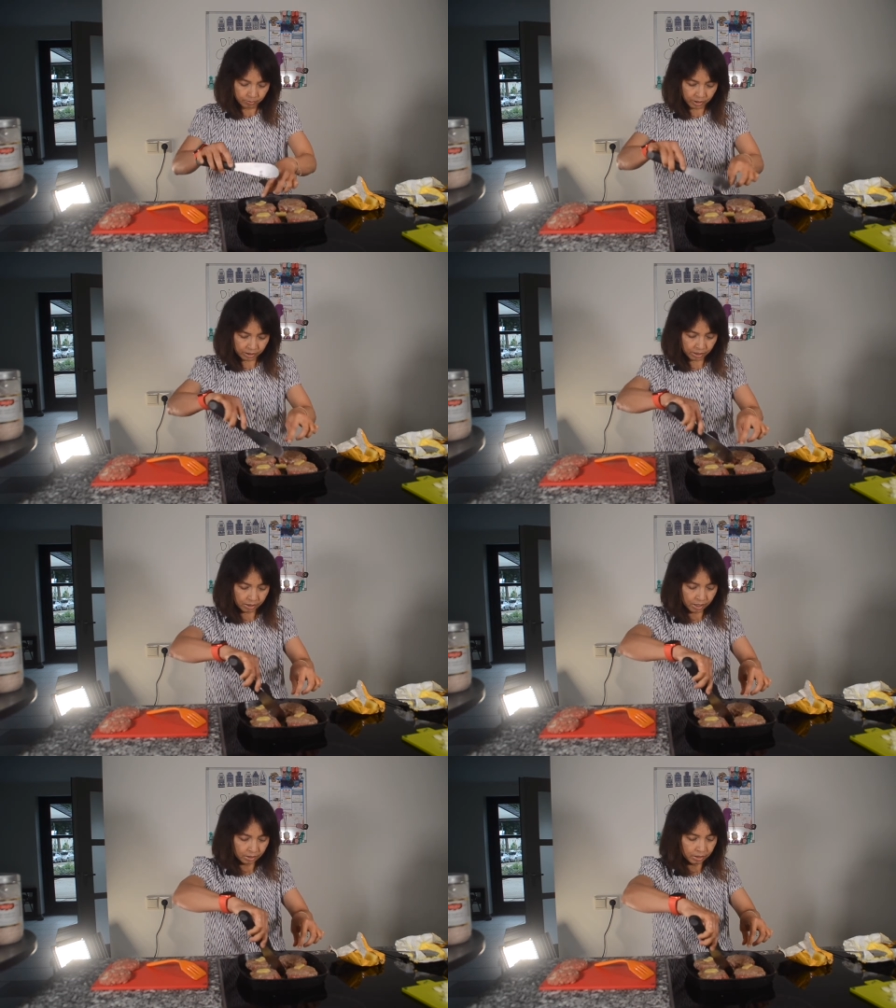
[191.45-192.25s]
masak
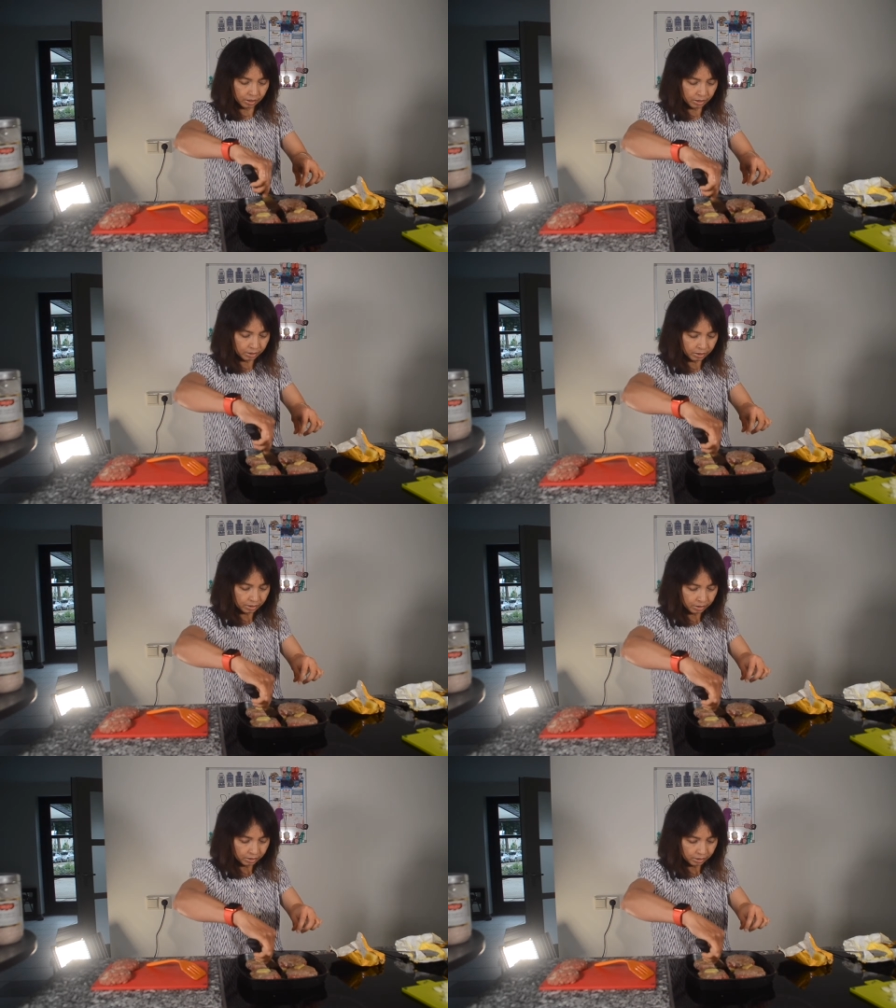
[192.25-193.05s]
daging
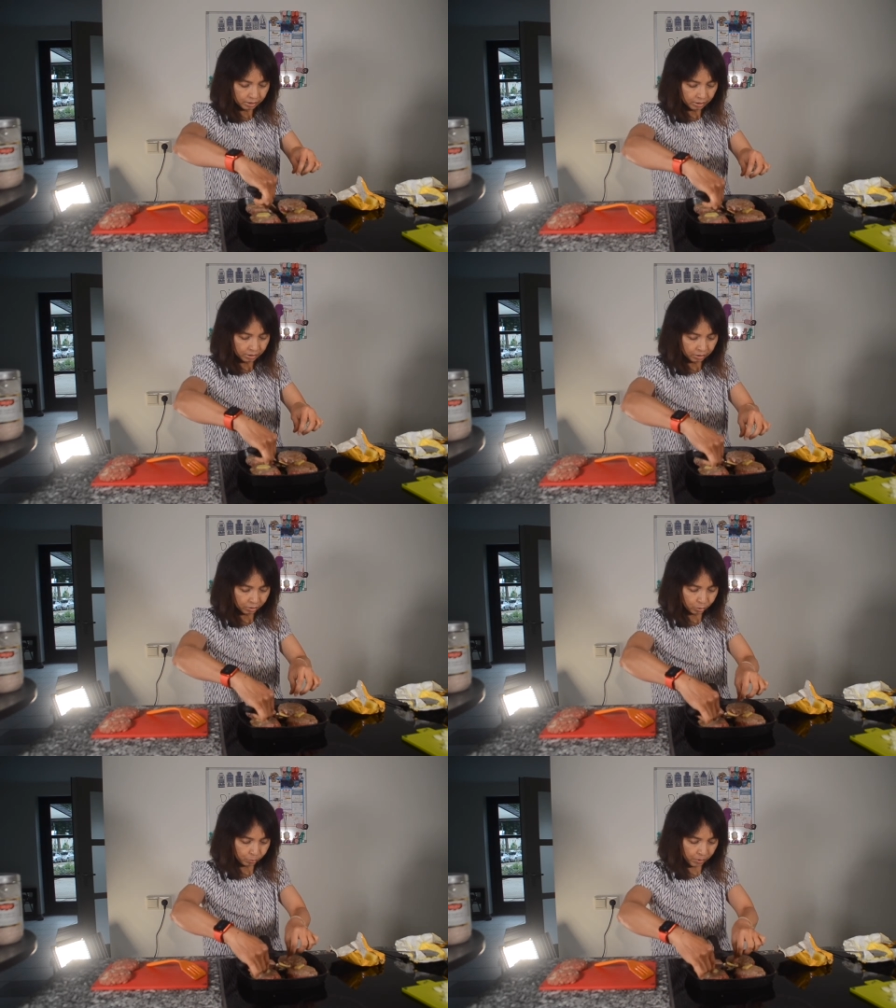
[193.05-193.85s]

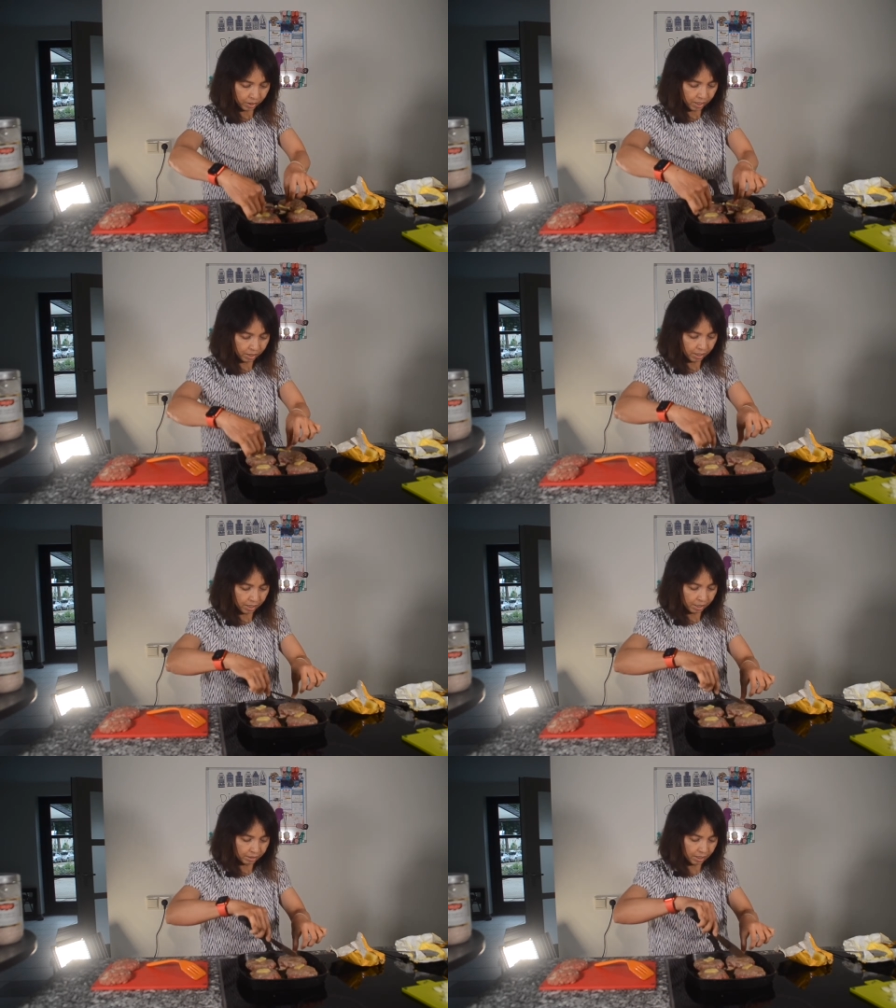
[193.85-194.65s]
supaya ada
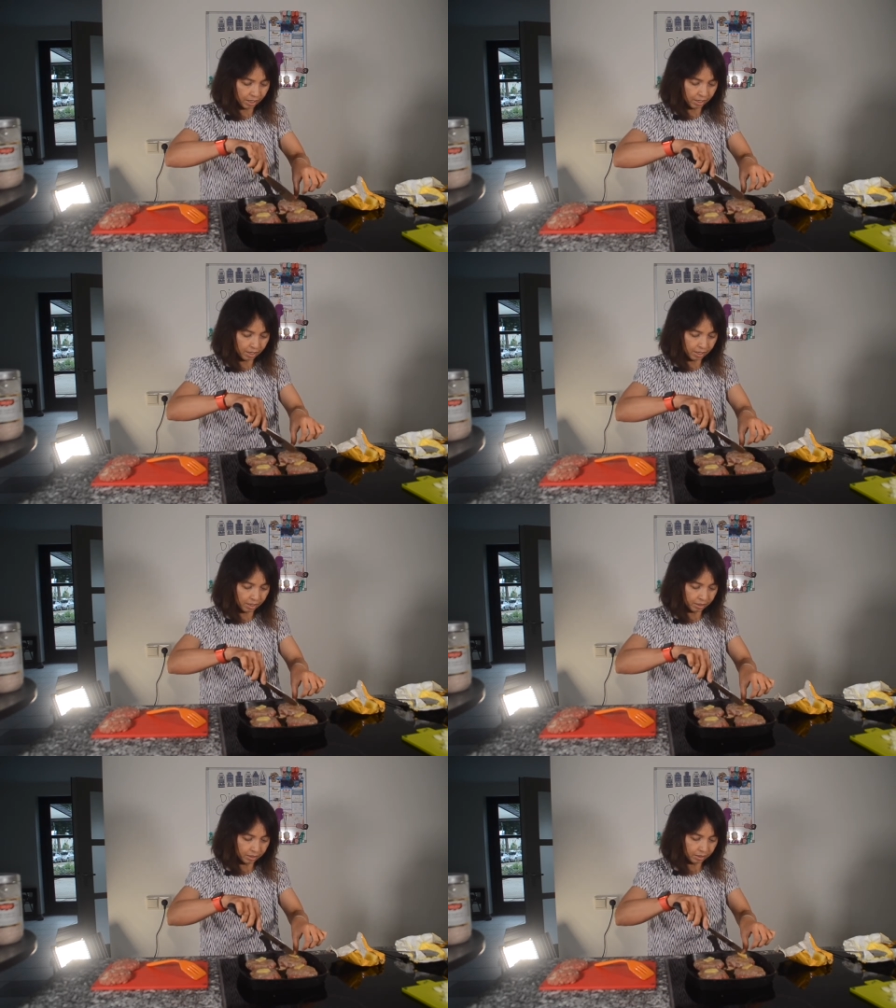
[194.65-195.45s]
rasanya.